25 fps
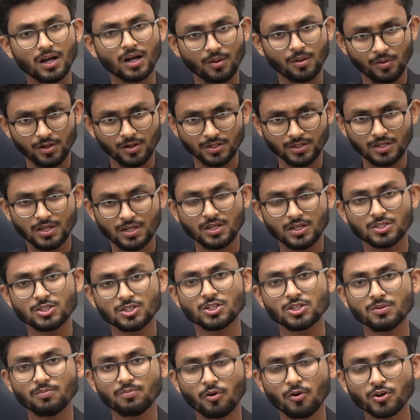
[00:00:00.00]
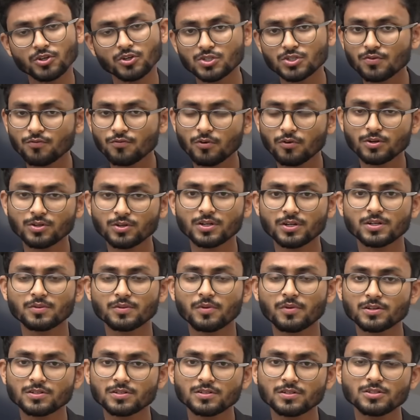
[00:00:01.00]
আমার যিনি পয়েন্ট অফ কন্ট্যাক্ট
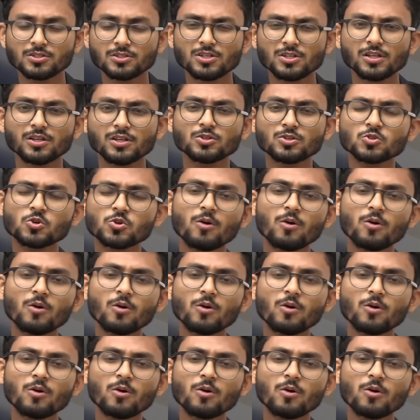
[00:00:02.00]
পারসন ছিলেন